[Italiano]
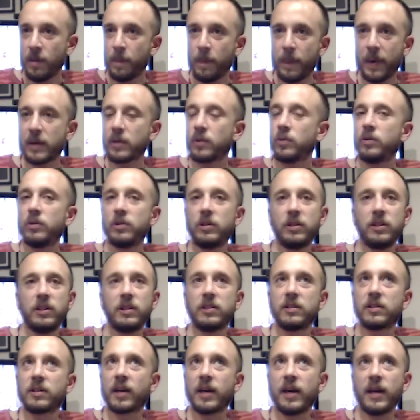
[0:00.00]
parlo di
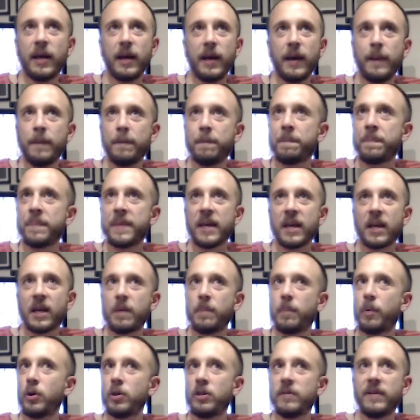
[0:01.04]
sinistre che
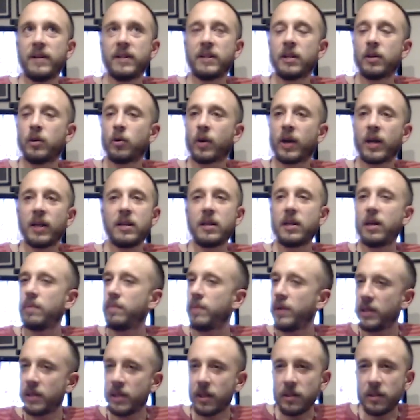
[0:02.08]
poi diventano
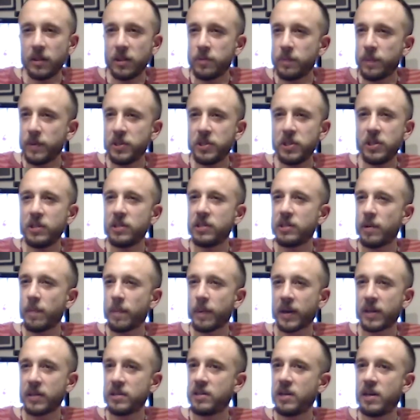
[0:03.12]
radicalmente antispeciste,
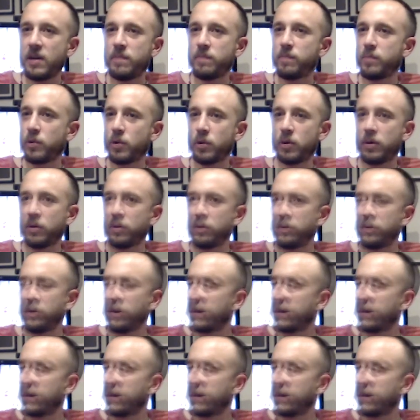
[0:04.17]
per esempio.